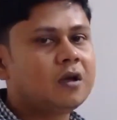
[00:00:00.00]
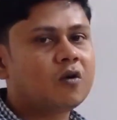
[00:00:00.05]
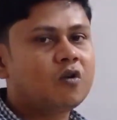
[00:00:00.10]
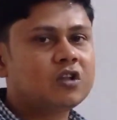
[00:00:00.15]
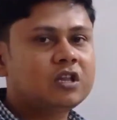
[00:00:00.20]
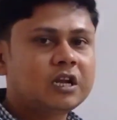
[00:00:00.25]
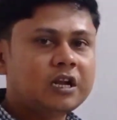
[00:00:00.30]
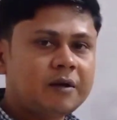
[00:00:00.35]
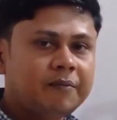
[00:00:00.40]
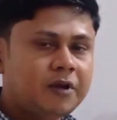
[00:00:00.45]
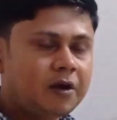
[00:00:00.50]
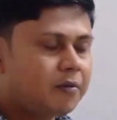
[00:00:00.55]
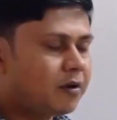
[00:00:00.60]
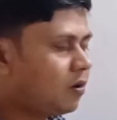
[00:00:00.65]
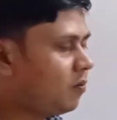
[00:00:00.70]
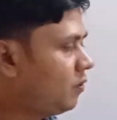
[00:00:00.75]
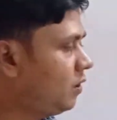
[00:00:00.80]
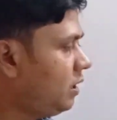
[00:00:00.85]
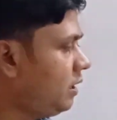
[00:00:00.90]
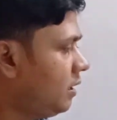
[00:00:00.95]
কথাটা আমি আবার
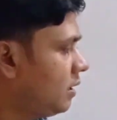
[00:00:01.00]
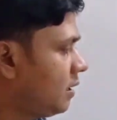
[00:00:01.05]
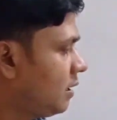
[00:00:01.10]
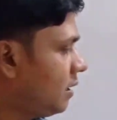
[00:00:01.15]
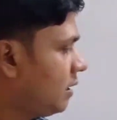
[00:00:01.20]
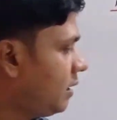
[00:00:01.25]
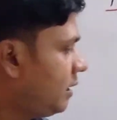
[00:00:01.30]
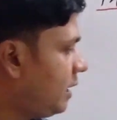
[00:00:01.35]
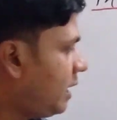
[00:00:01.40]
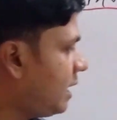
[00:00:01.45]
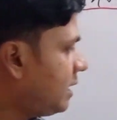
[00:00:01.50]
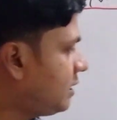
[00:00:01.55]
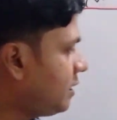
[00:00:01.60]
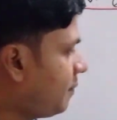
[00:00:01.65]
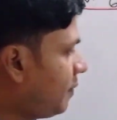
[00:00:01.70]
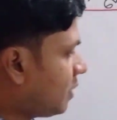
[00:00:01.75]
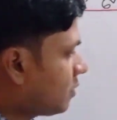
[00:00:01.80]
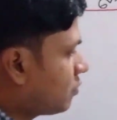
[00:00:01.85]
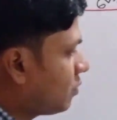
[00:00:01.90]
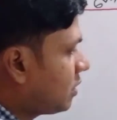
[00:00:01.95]
বলি এই যে
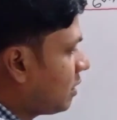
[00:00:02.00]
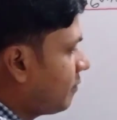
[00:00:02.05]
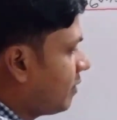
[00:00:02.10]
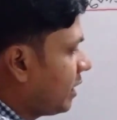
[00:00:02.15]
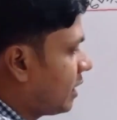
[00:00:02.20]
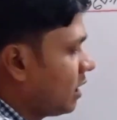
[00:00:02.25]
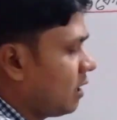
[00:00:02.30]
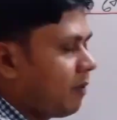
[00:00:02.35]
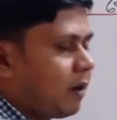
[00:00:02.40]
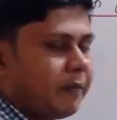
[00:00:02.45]
ভেক্টরটা আমরা এখানে